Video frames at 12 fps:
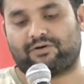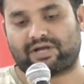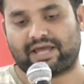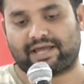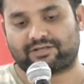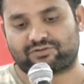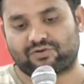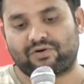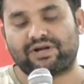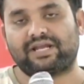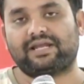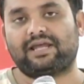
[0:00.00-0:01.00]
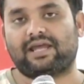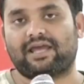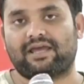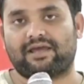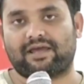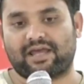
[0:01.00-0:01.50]
ఒక ఎక్స్ట్రాడినరీ
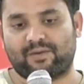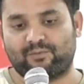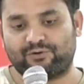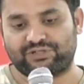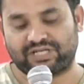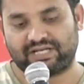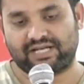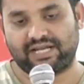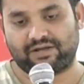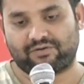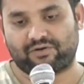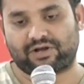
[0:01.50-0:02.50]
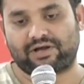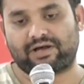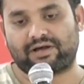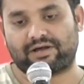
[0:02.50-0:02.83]
ఎమోషన్ని ఒక